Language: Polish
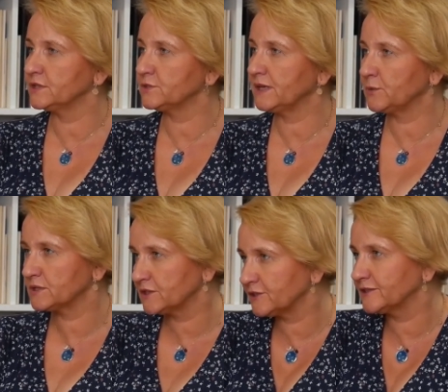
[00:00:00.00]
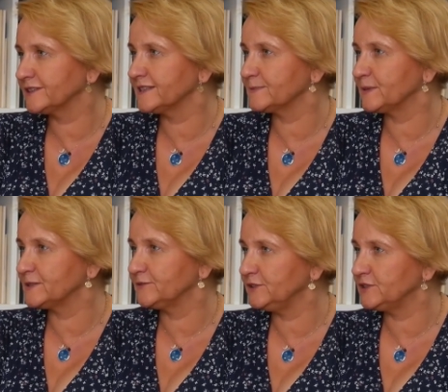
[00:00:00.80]
Znaczy, Białystok jest
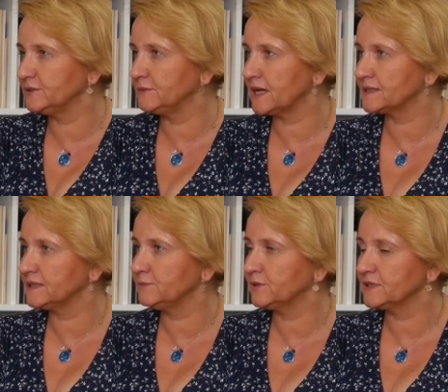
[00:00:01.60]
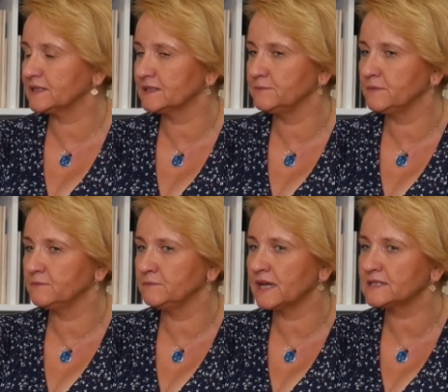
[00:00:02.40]
specyficznym miastem, bo jest takim
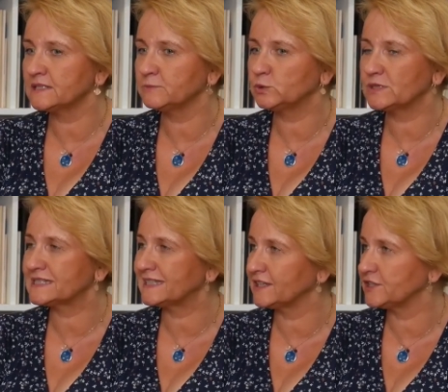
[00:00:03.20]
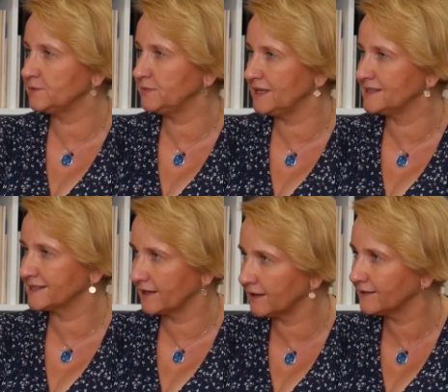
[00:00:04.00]
miastem, które staje się
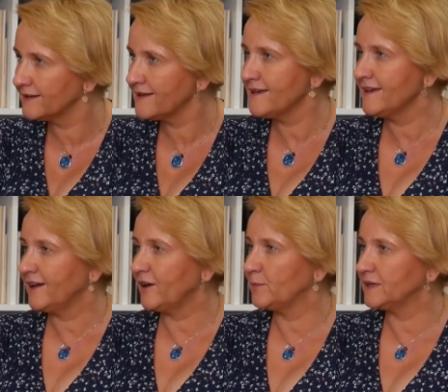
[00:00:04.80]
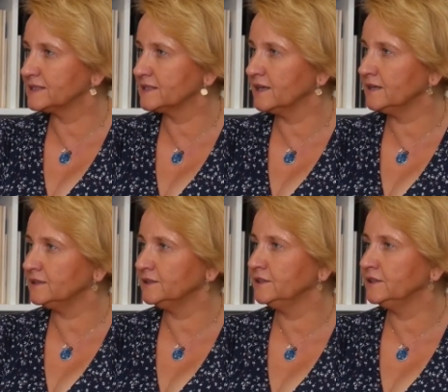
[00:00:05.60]
miejskie Aha. Mhm. obecnie
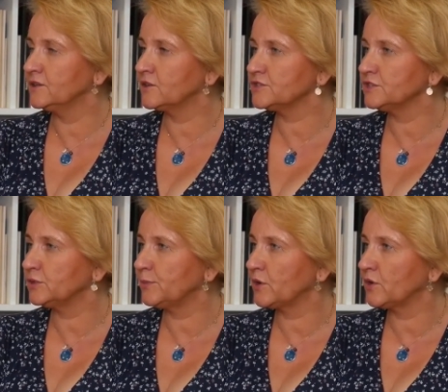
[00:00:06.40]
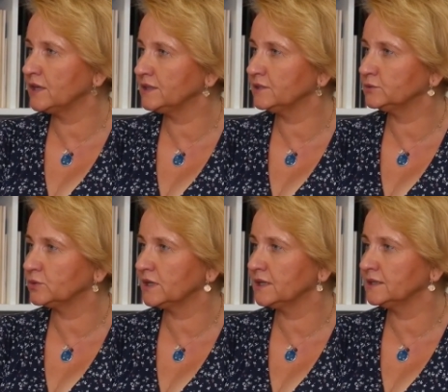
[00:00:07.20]
i rośnie to pokolenie,
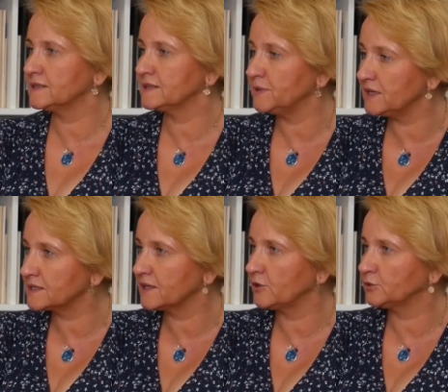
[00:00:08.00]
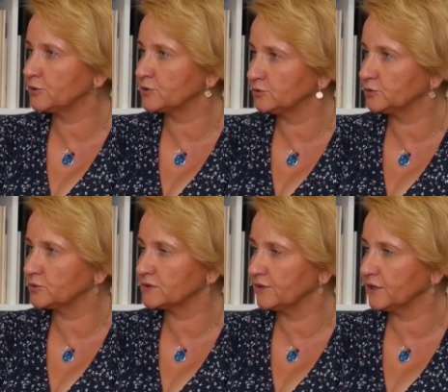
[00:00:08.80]
które jest miejskie od początku
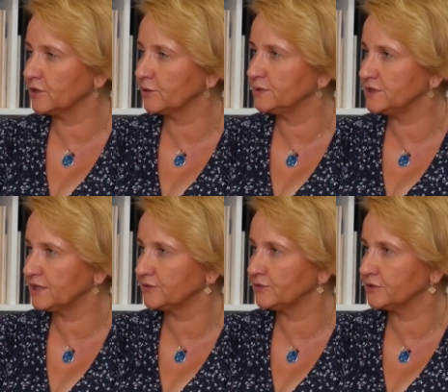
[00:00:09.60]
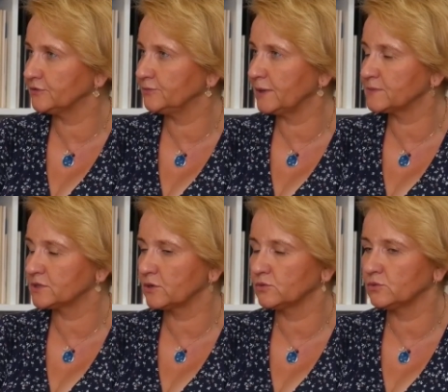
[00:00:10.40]
swojego bycia w, w
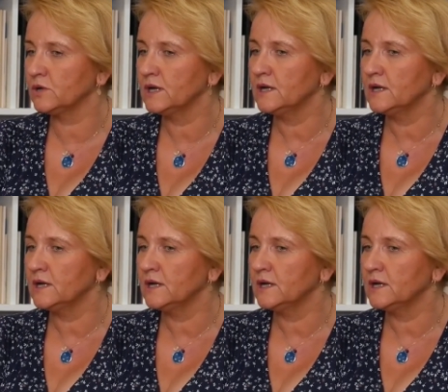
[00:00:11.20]
Białymstoku.